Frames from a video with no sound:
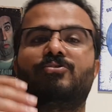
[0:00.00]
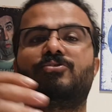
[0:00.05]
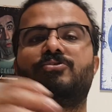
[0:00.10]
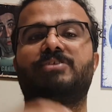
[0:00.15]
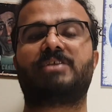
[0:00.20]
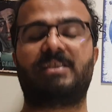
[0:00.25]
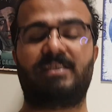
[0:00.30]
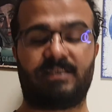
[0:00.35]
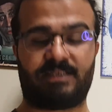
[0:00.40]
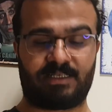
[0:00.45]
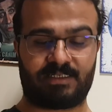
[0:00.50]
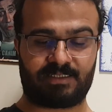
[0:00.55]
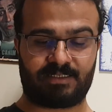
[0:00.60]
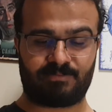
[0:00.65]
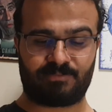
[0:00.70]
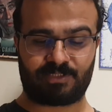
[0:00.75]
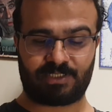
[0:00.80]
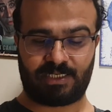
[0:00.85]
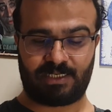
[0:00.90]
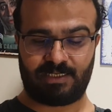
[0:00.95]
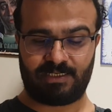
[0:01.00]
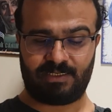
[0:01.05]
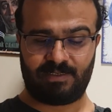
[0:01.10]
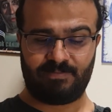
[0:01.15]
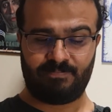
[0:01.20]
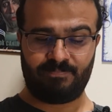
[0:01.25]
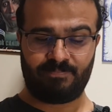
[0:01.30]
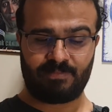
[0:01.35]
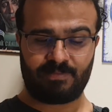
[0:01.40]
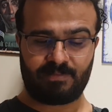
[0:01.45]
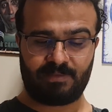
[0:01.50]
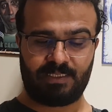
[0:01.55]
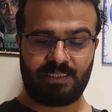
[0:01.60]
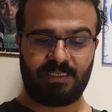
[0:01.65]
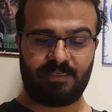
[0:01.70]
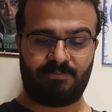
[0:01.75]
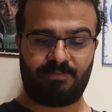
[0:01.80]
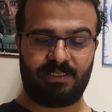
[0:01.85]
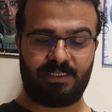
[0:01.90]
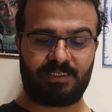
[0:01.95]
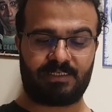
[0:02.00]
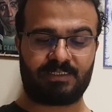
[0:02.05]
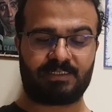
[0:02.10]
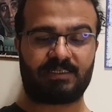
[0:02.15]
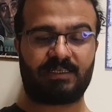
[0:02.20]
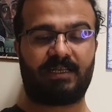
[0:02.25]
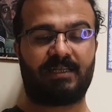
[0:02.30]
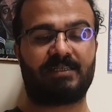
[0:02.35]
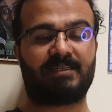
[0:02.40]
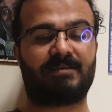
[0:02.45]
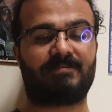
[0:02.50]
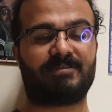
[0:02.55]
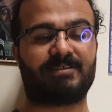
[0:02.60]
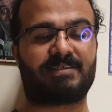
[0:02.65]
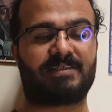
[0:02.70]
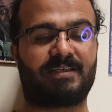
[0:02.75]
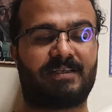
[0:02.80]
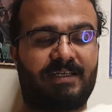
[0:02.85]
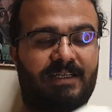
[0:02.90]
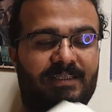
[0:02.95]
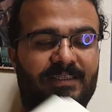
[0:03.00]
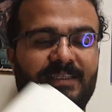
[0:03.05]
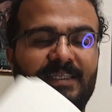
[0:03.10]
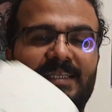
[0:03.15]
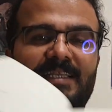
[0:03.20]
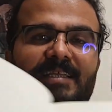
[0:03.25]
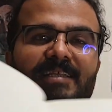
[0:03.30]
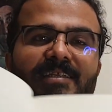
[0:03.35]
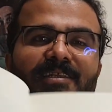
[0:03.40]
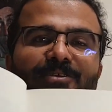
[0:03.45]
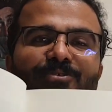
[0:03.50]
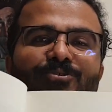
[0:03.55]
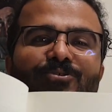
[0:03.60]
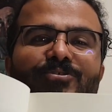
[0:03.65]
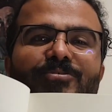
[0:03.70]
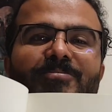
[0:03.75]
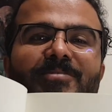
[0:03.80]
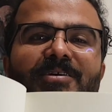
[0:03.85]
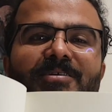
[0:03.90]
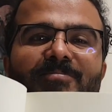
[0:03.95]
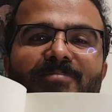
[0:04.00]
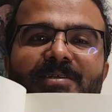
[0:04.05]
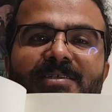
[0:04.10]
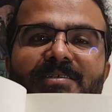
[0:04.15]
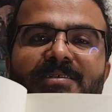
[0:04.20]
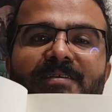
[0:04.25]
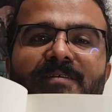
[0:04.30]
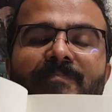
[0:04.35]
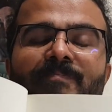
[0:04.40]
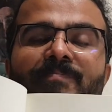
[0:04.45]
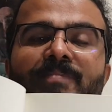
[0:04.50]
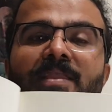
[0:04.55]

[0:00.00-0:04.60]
görsellik kazanmış hali diyebiliriz. Adamın sakalın ileriye doğru bakması